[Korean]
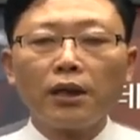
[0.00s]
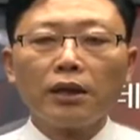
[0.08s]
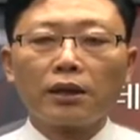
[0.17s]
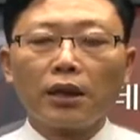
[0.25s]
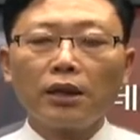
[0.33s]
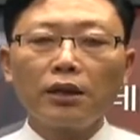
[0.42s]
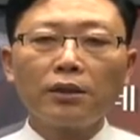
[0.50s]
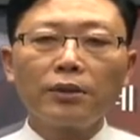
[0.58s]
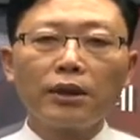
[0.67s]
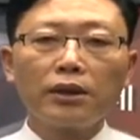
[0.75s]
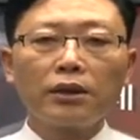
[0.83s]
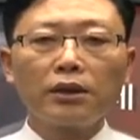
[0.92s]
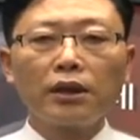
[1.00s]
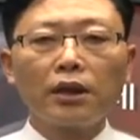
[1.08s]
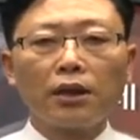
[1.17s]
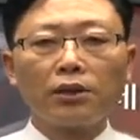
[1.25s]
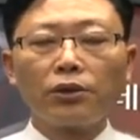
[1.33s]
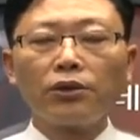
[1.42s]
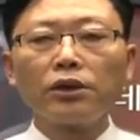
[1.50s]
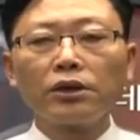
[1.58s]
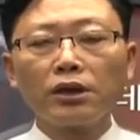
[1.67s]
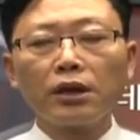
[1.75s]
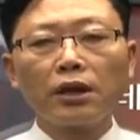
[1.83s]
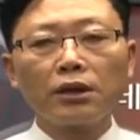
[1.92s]
데이터베이스의
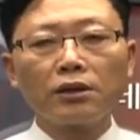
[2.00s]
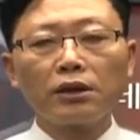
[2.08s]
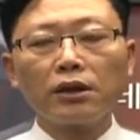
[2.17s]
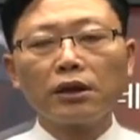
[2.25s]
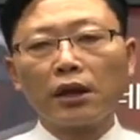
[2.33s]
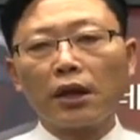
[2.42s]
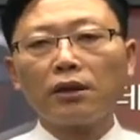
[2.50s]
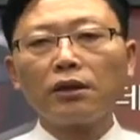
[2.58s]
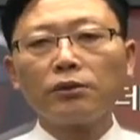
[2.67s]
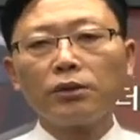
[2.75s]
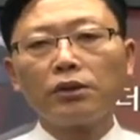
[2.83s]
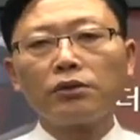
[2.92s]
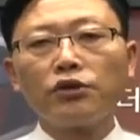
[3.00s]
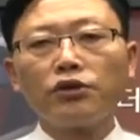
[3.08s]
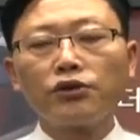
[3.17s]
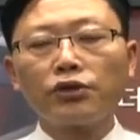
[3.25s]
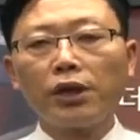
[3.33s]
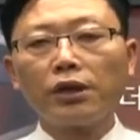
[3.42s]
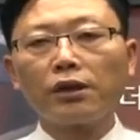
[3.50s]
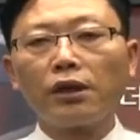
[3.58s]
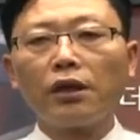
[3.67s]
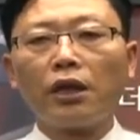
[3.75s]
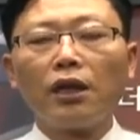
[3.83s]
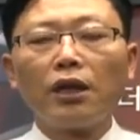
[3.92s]
용어들이라든지 개념을 위주로
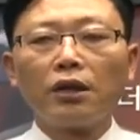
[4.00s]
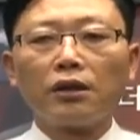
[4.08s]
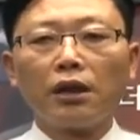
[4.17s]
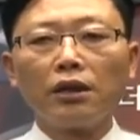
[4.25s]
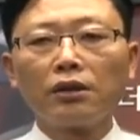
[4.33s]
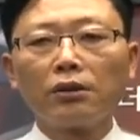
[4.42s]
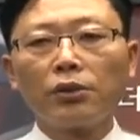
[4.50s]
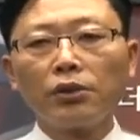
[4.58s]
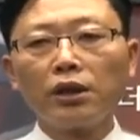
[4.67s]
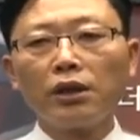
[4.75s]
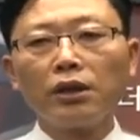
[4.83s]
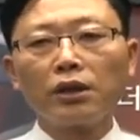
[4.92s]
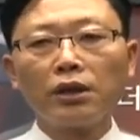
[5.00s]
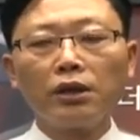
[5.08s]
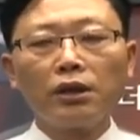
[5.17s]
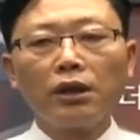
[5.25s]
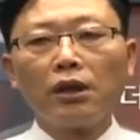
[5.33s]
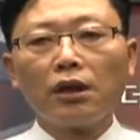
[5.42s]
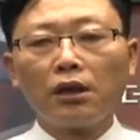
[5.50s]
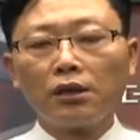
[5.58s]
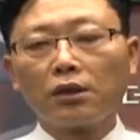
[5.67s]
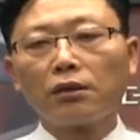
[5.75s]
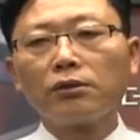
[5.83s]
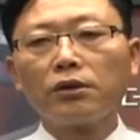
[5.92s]
해서 데이터 모델링을 어,
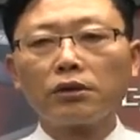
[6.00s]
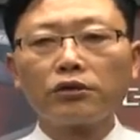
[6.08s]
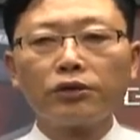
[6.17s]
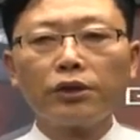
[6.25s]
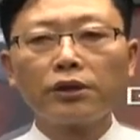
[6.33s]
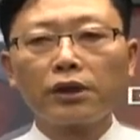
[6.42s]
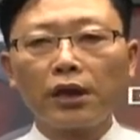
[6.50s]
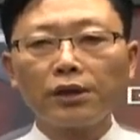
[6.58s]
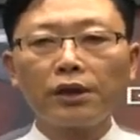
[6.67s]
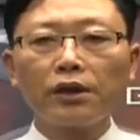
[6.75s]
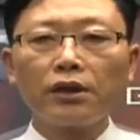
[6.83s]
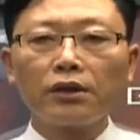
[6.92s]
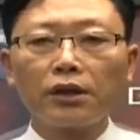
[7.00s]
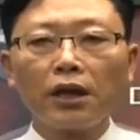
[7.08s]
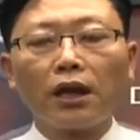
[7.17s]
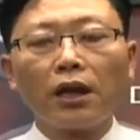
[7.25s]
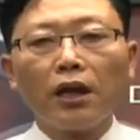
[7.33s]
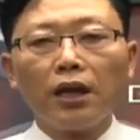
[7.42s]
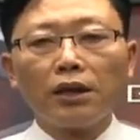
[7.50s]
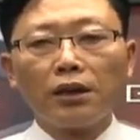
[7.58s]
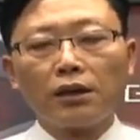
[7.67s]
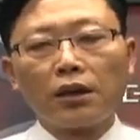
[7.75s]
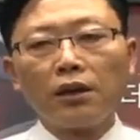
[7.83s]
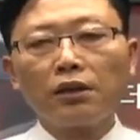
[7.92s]
여러분들이 구현을 하셔야 되는데 이
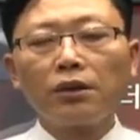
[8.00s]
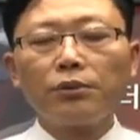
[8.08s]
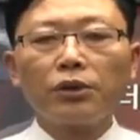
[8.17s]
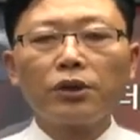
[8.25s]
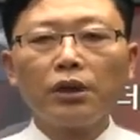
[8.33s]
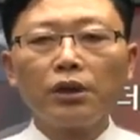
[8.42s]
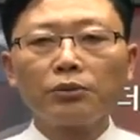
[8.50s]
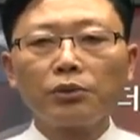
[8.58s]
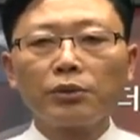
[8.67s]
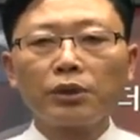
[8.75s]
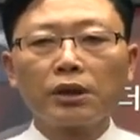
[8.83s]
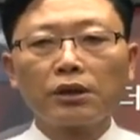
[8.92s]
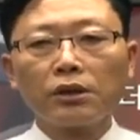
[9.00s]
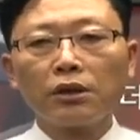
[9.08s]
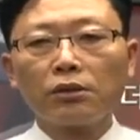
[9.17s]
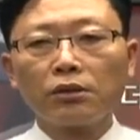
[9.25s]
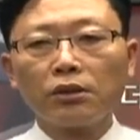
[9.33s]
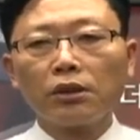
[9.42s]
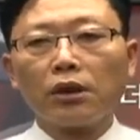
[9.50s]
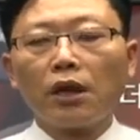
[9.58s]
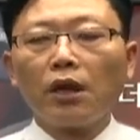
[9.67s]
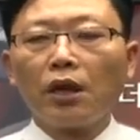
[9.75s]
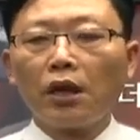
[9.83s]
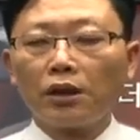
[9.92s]
데이터 모델링 부분 같은 경우는
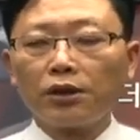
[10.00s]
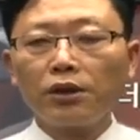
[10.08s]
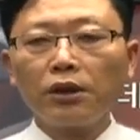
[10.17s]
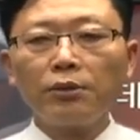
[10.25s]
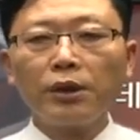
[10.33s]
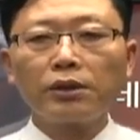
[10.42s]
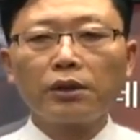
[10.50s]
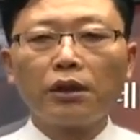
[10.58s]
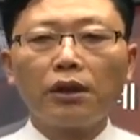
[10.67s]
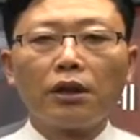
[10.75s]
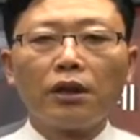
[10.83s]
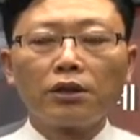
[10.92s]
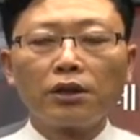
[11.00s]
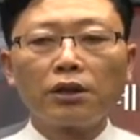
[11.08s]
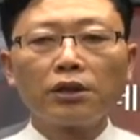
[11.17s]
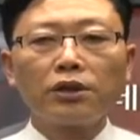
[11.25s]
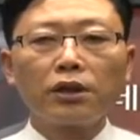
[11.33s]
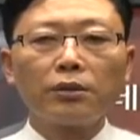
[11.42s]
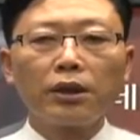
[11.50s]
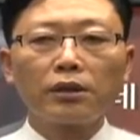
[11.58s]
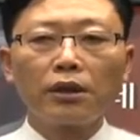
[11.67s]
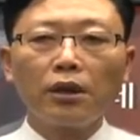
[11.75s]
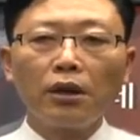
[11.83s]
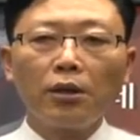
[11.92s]
아, 시험에서
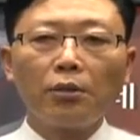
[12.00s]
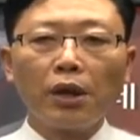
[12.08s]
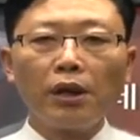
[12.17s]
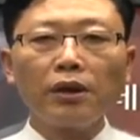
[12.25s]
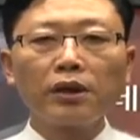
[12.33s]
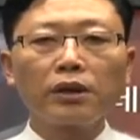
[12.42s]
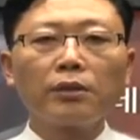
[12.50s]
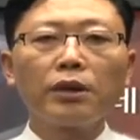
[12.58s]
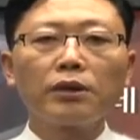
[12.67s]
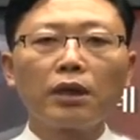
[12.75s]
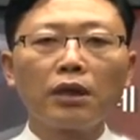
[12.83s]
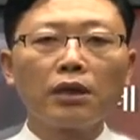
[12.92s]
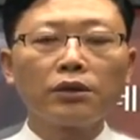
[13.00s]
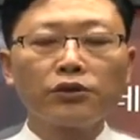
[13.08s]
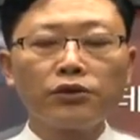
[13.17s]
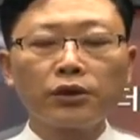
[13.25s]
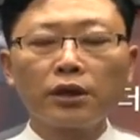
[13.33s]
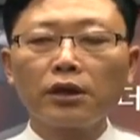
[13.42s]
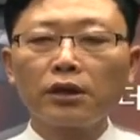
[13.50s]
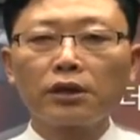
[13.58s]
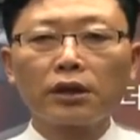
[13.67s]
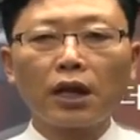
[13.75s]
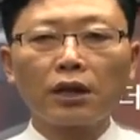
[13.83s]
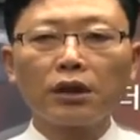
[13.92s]
실기시험에서 매 회차마다 출제되는
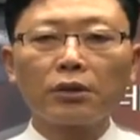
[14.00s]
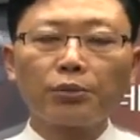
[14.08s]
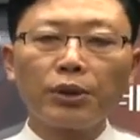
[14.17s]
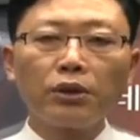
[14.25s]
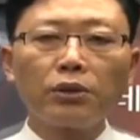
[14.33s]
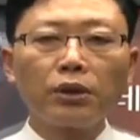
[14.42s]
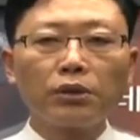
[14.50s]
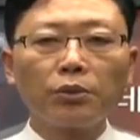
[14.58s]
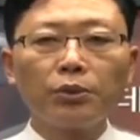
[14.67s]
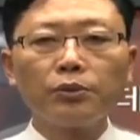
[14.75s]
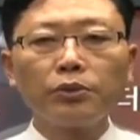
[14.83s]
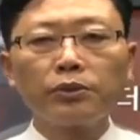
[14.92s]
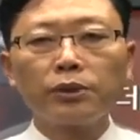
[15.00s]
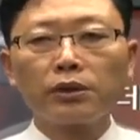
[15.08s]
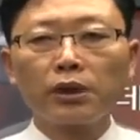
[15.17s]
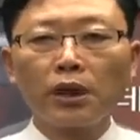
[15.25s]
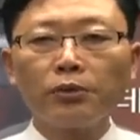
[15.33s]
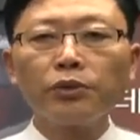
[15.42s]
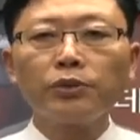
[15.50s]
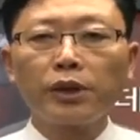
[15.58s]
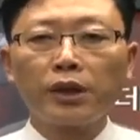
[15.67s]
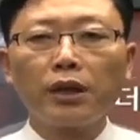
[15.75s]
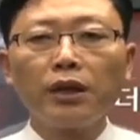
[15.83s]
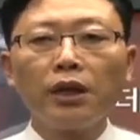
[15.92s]
가장 빈도가 높은 부분 중에 한 부분이에요
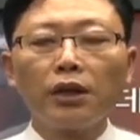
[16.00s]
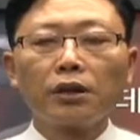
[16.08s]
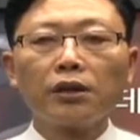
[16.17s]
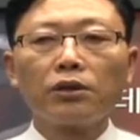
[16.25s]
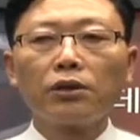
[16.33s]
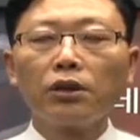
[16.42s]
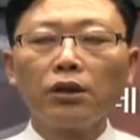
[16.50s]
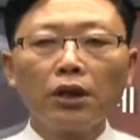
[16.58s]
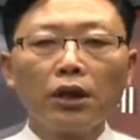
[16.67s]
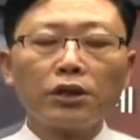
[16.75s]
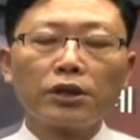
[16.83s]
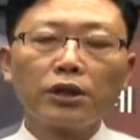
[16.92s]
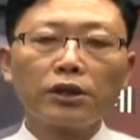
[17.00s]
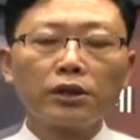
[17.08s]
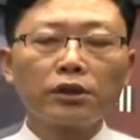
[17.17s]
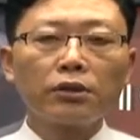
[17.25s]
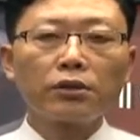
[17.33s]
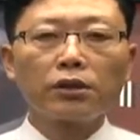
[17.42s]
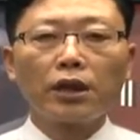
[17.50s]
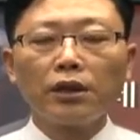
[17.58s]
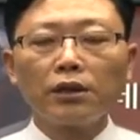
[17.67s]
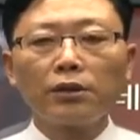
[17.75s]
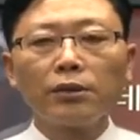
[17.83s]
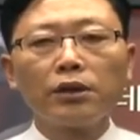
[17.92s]
그리고 실질적으로
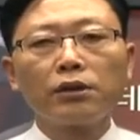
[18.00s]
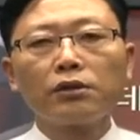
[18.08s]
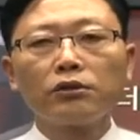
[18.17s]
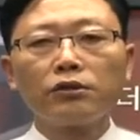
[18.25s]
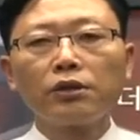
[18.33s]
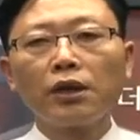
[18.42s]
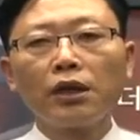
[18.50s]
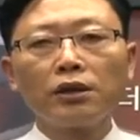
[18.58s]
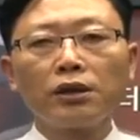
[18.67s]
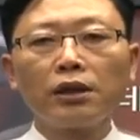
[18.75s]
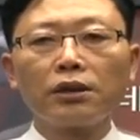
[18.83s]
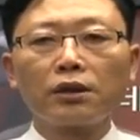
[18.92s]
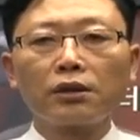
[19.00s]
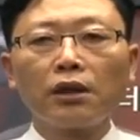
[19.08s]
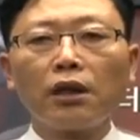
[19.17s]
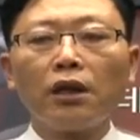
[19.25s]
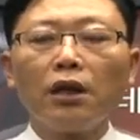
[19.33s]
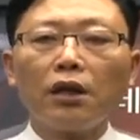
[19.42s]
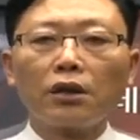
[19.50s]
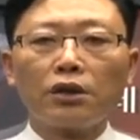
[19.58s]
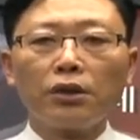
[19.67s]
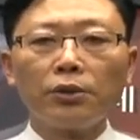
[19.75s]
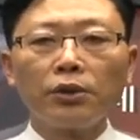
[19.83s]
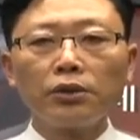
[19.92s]
데이터베이스를 운영하는 데 있어서
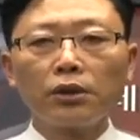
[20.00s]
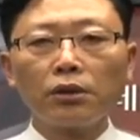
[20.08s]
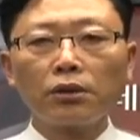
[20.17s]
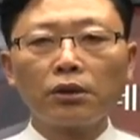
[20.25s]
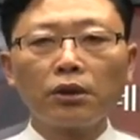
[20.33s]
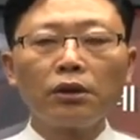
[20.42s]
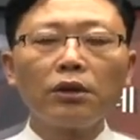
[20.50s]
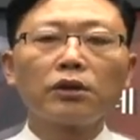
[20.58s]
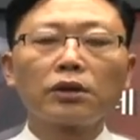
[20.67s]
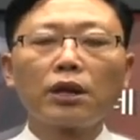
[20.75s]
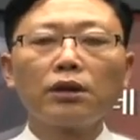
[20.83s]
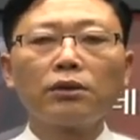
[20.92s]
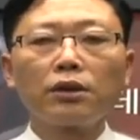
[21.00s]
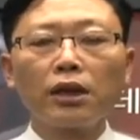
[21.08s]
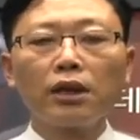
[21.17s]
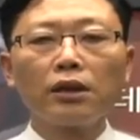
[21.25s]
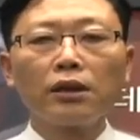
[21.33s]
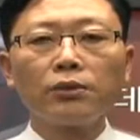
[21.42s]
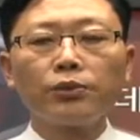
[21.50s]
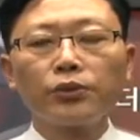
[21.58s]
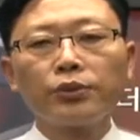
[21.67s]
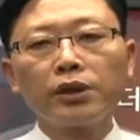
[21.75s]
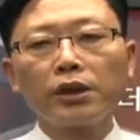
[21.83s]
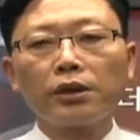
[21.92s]
기본적으로 사용을 해야 되는
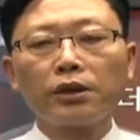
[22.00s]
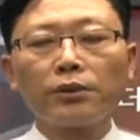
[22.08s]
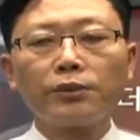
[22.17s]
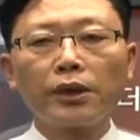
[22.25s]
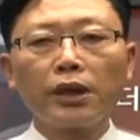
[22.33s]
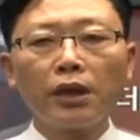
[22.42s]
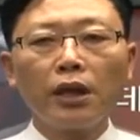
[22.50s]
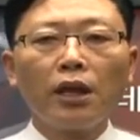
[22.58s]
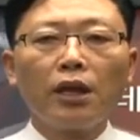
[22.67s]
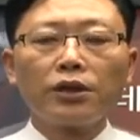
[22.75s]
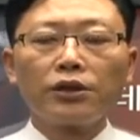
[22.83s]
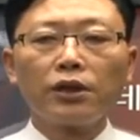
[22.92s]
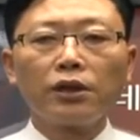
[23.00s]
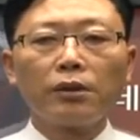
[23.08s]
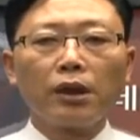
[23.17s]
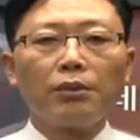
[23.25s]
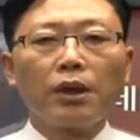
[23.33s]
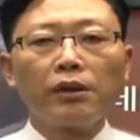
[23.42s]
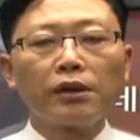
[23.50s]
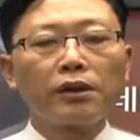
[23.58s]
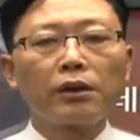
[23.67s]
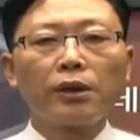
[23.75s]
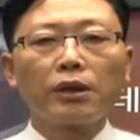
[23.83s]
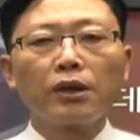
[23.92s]
부분이기 때문에 시험에
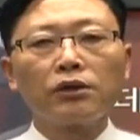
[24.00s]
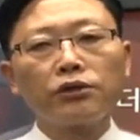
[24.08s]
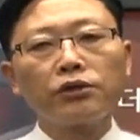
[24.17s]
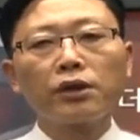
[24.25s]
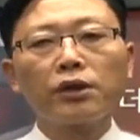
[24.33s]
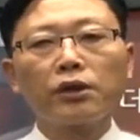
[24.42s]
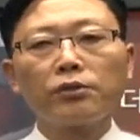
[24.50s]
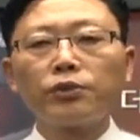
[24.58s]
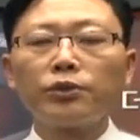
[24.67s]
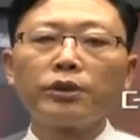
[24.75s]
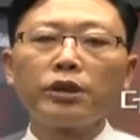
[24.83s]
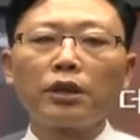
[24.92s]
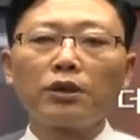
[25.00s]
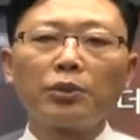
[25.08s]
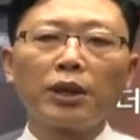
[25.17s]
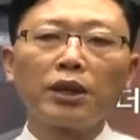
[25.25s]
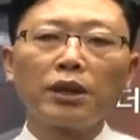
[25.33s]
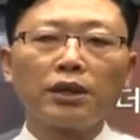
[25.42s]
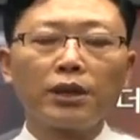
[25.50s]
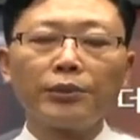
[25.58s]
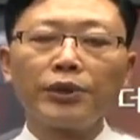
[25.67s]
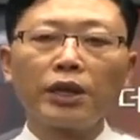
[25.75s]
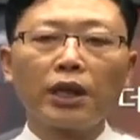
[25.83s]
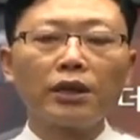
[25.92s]
매체마다 출제되는 부분이라고 판단이
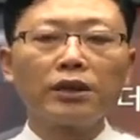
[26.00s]
됩니다.